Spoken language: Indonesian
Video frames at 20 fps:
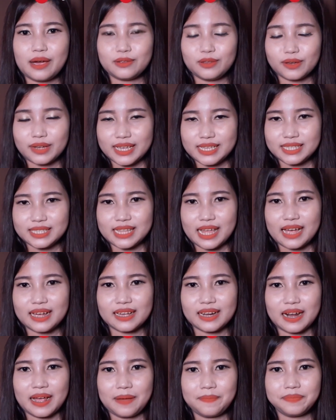untuk
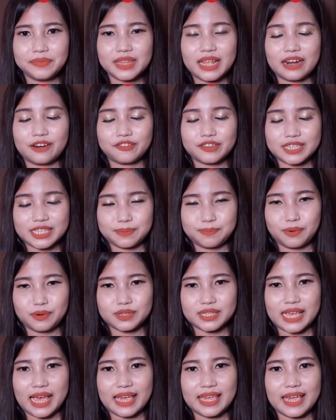Instagram dan
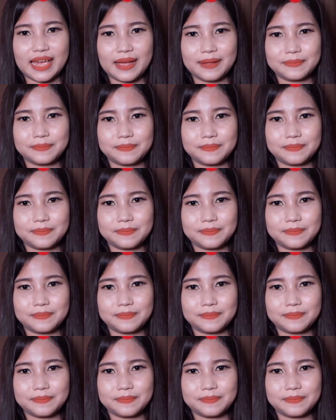Facebook saya.